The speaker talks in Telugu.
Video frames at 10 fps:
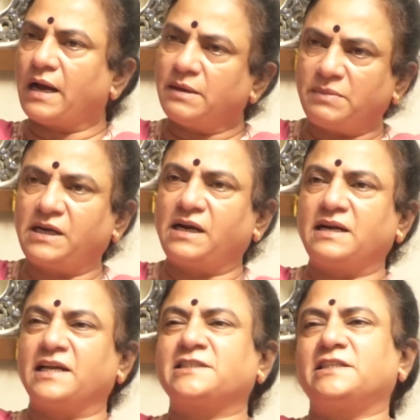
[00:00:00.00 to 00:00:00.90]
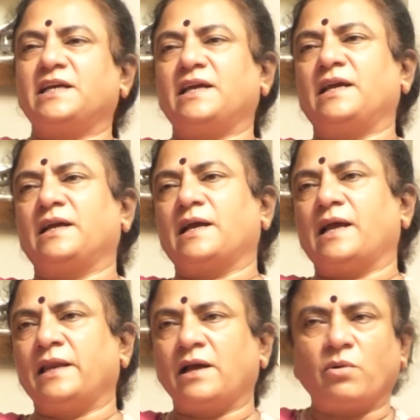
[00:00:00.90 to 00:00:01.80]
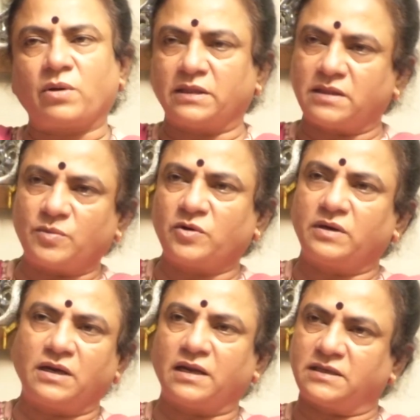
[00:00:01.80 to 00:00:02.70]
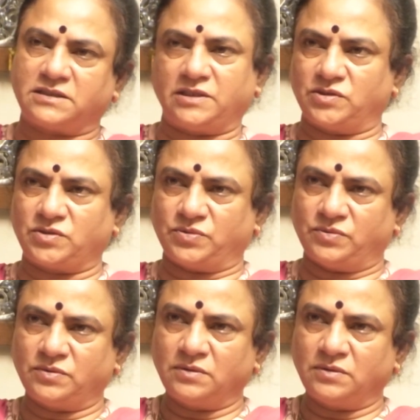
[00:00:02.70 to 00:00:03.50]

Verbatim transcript: ఆ ఇమీడియట్ నెక్స్ట్ డే అయినా ఒక ఇద్దరు ముగ్గురిని అరెస్ట్ చేయొచ్చు